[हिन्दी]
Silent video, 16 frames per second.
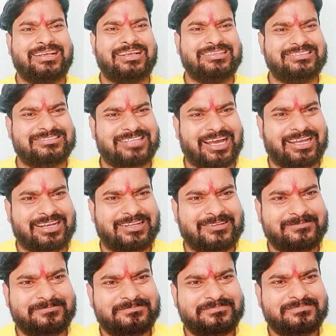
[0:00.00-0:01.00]
इंसान है
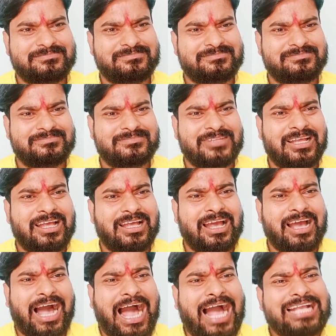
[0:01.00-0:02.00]

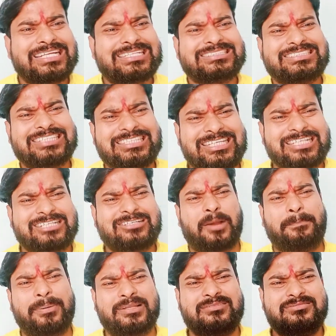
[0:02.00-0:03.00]
आखिर सिद्दीक
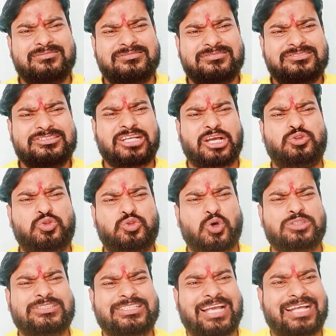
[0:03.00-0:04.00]
कपन का
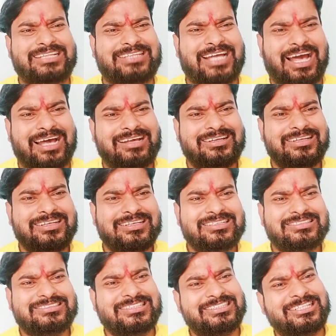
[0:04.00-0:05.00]
दोष क्या था
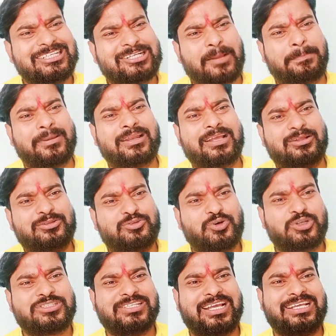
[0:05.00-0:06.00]
सिद्दीक अपन का
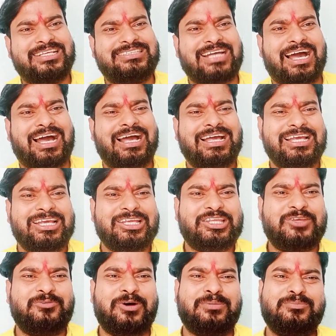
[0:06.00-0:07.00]
दोष यही था कि
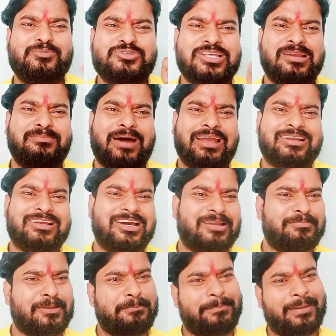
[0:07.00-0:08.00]
वह मुसलमान घर
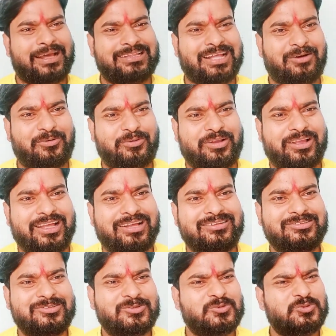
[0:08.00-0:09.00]
में पैदा हो गया
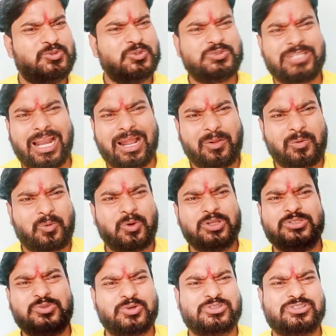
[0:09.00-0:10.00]
दूसरा कोई
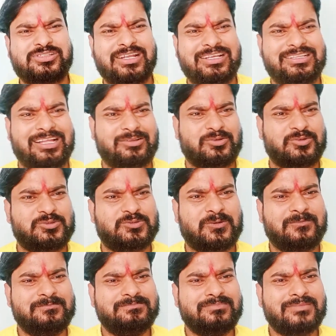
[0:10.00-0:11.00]
दोष नहीं था दोस्तों
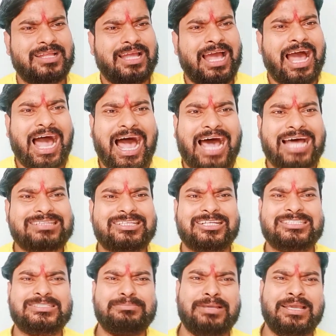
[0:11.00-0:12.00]
हाथरस
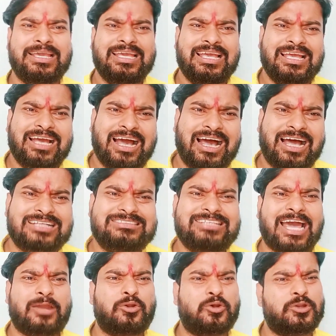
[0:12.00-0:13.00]
में
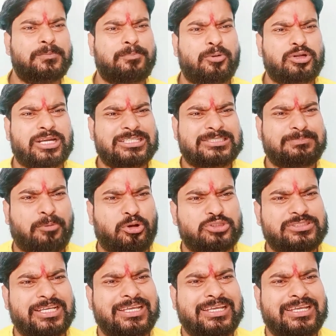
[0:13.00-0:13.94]
हजारों रिपोर्टर्स पहुंचे